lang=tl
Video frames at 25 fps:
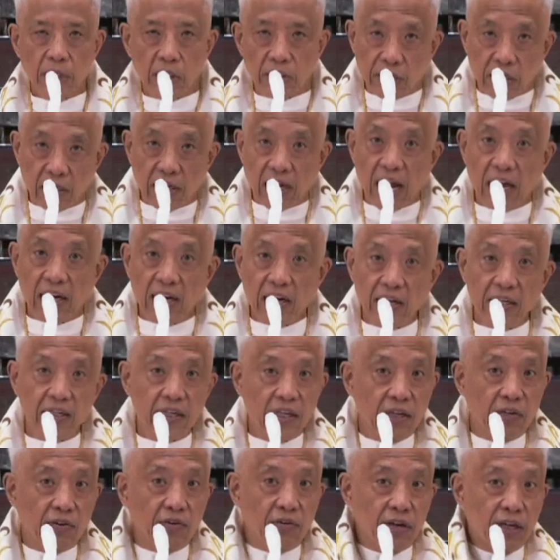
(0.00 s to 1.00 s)
Sinalin
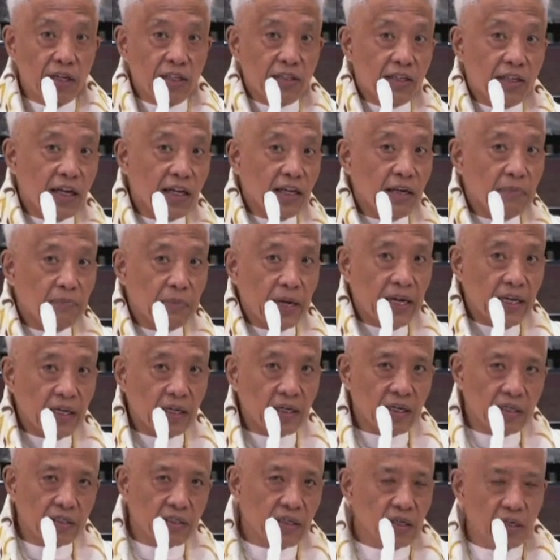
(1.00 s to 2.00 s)
yan uli sa Aramaic
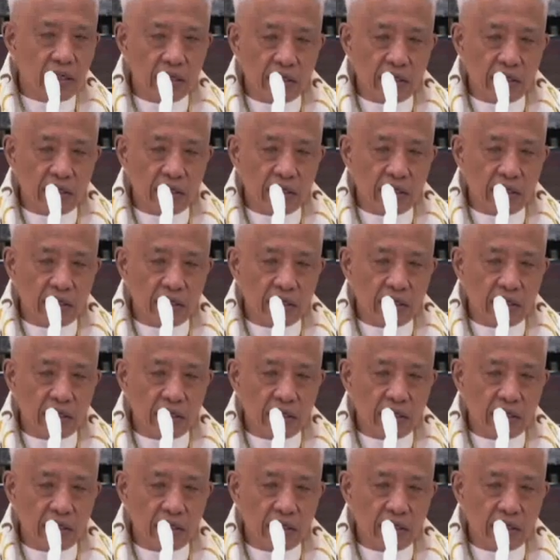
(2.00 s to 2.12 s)
kasi